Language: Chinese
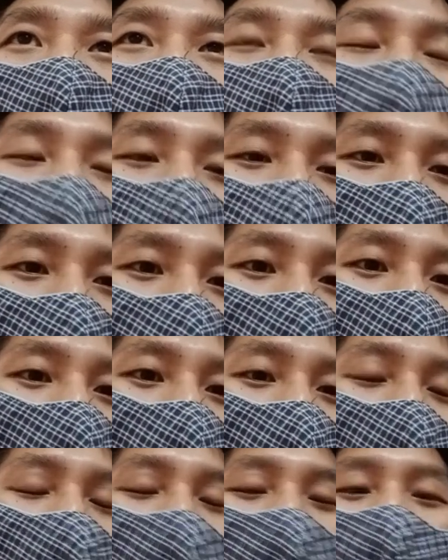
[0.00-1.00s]
我觉得是
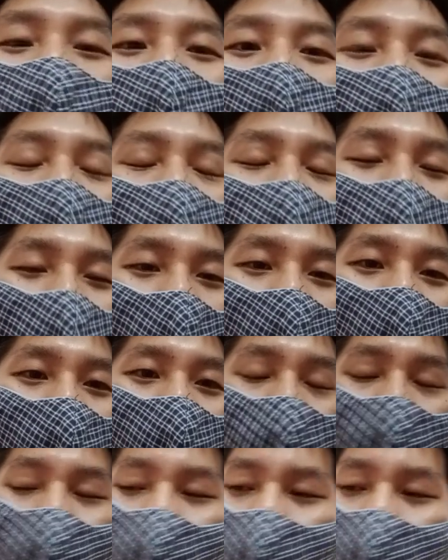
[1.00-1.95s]
会可能会有一点，